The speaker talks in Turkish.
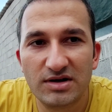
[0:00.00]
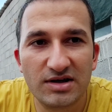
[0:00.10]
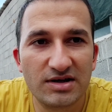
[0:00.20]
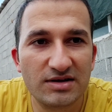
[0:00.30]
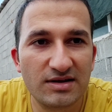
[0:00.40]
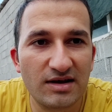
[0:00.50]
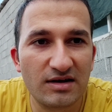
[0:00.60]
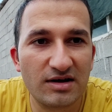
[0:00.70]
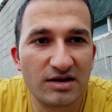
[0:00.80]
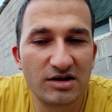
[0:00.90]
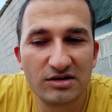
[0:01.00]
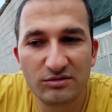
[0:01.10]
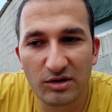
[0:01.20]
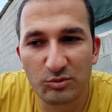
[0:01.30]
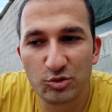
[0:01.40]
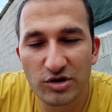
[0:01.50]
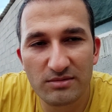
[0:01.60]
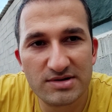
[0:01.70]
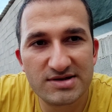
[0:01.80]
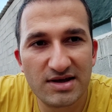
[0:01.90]
40'ın da 40'ını da
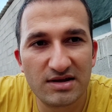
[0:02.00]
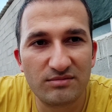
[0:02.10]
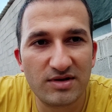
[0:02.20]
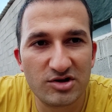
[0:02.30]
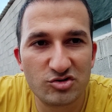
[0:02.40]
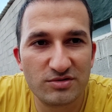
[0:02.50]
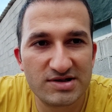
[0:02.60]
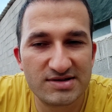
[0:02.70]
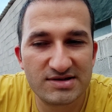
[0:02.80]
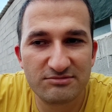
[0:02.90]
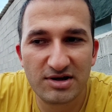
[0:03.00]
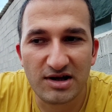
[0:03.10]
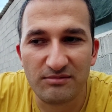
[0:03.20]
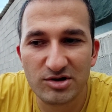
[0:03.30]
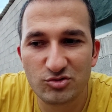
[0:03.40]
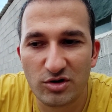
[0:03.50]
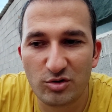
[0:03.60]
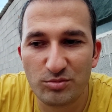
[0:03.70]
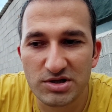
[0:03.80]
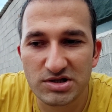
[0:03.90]
büyütebilseydim tecrübesizliğime rağmen şu an
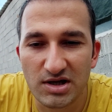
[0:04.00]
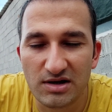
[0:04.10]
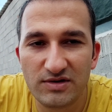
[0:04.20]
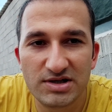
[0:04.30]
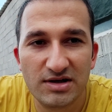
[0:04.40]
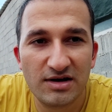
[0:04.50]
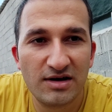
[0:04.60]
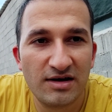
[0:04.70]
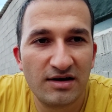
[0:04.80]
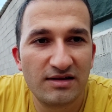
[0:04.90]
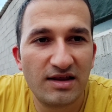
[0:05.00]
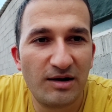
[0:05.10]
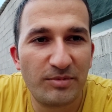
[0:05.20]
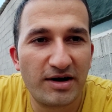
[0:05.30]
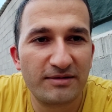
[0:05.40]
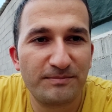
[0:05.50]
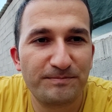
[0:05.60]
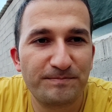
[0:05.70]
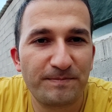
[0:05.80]
15 tane var. Ne yapardım?